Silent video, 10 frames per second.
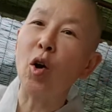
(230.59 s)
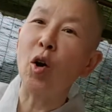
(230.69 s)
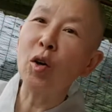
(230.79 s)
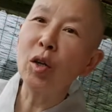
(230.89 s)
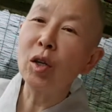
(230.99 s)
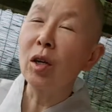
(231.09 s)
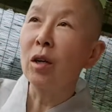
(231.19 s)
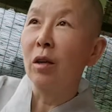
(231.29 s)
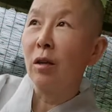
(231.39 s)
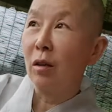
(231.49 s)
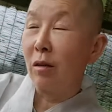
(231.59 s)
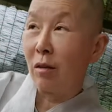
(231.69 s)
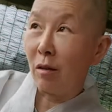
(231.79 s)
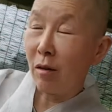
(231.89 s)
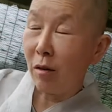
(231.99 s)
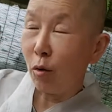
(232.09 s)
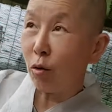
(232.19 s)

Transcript: 어,